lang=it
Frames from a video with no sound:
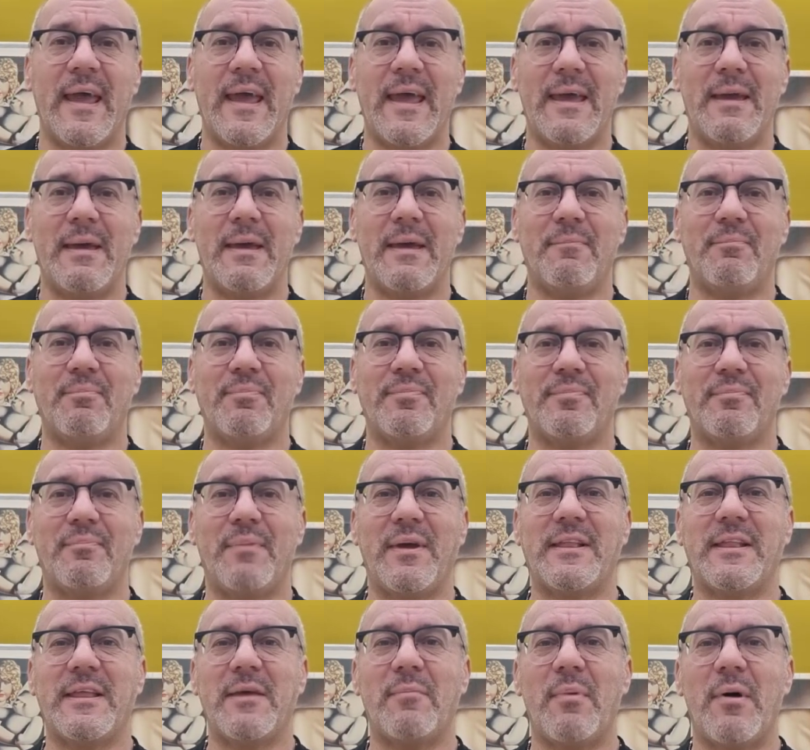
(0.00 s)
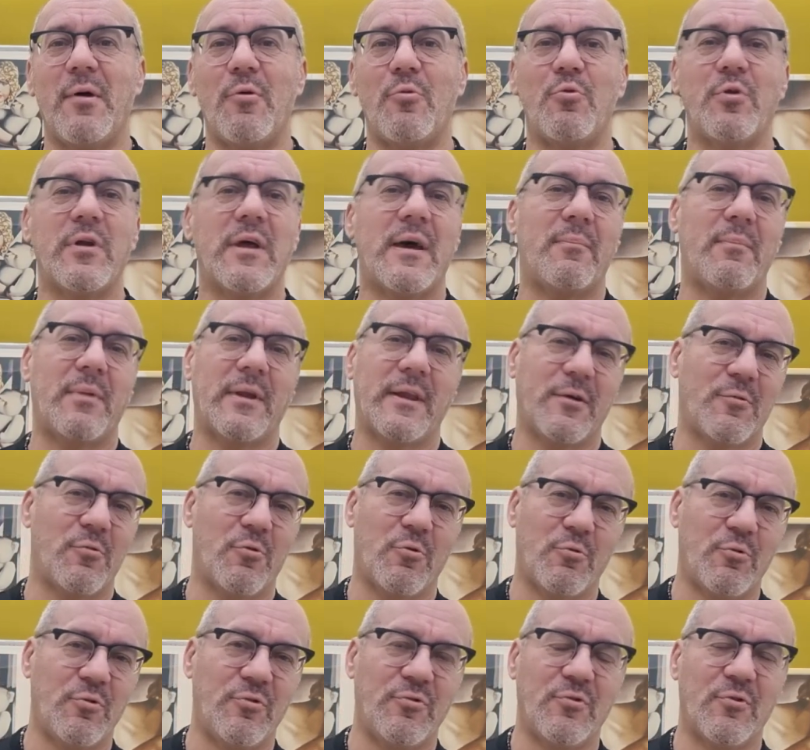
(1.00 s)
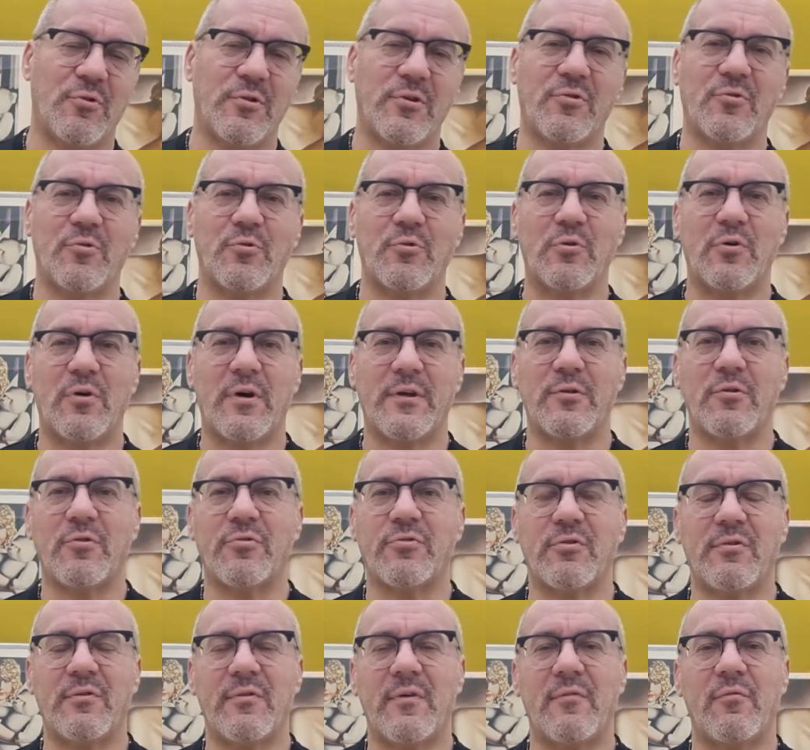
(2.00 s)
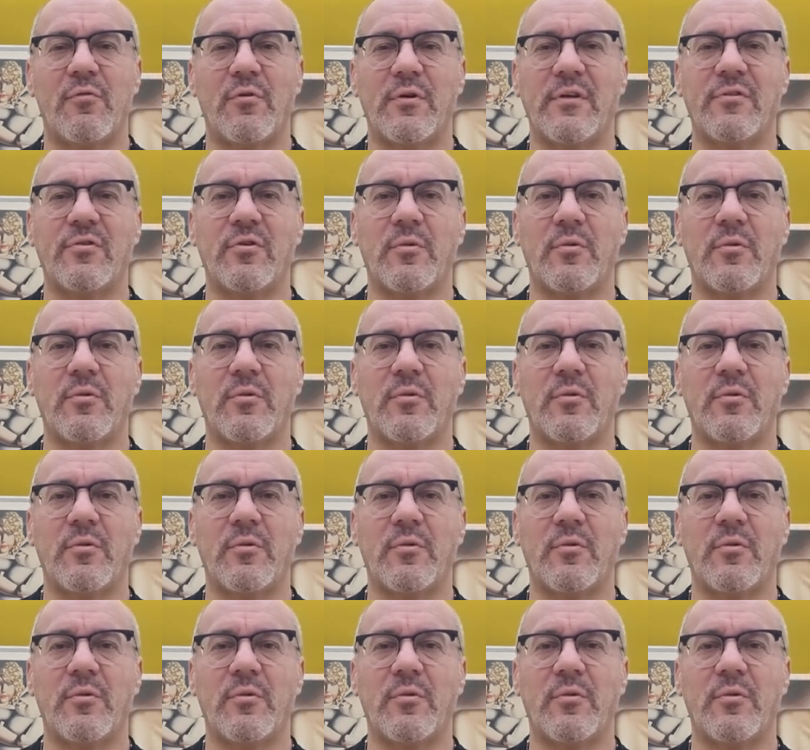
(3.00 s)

eh, mette paura, ma le conclusioni sono a nostro favore.